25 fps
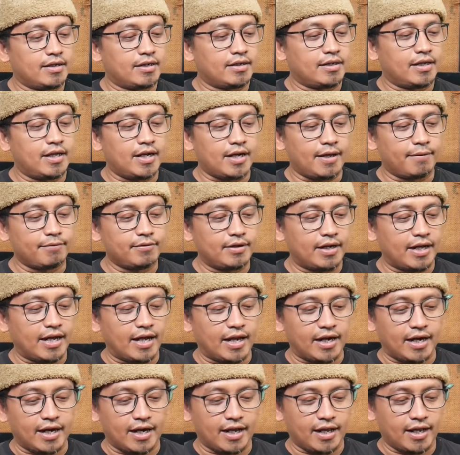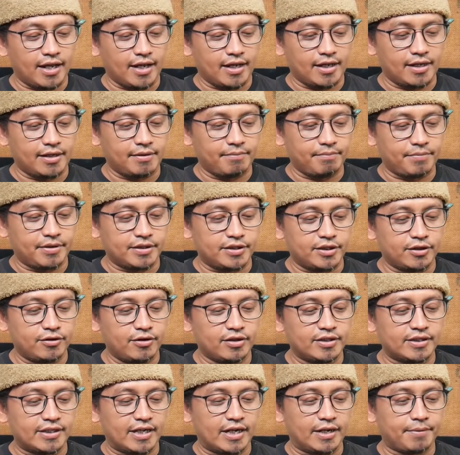Ya alhamdulillah karena peci
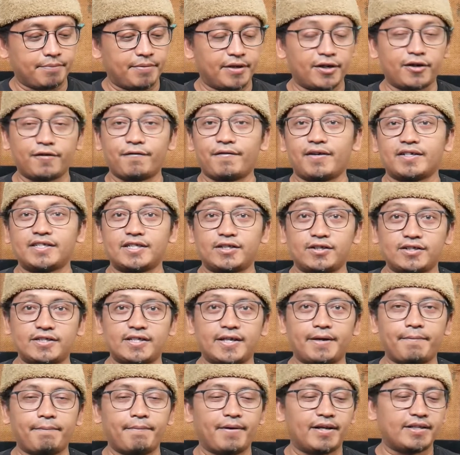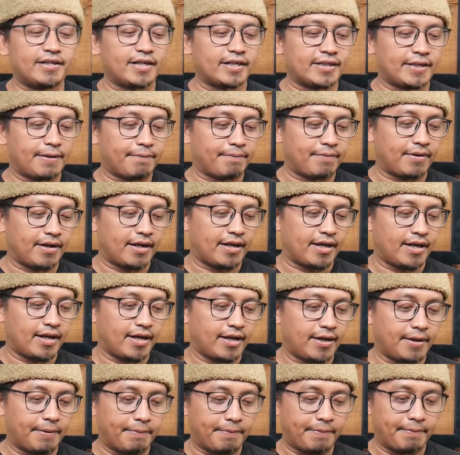sekarang sudah inovasi terus ya banyaknya
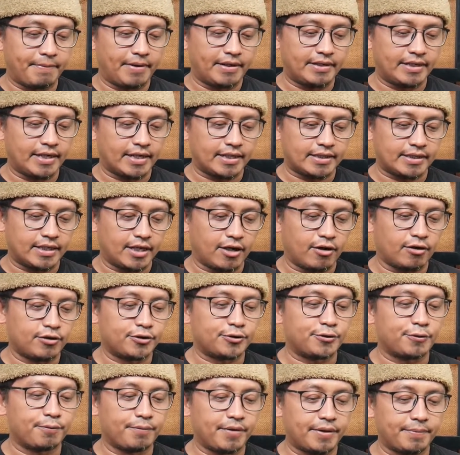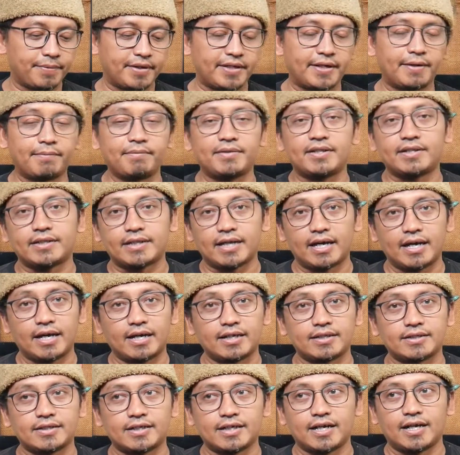banyaknya konsumen pada minta
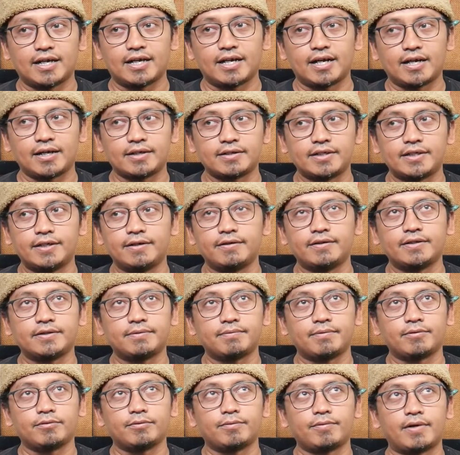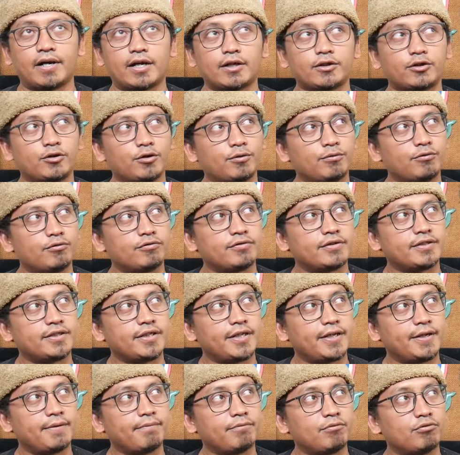sekarang di waktu
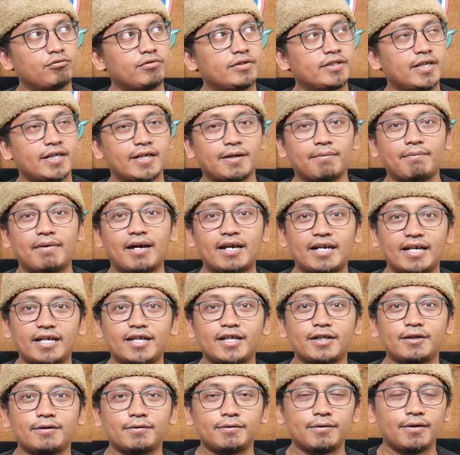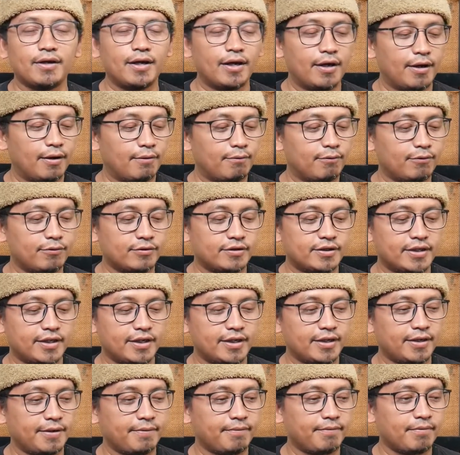musim hujan kemarin itu
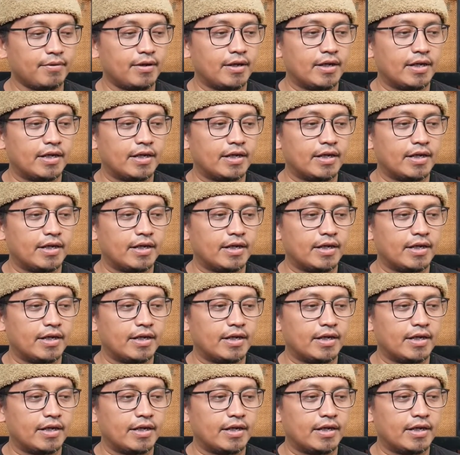musim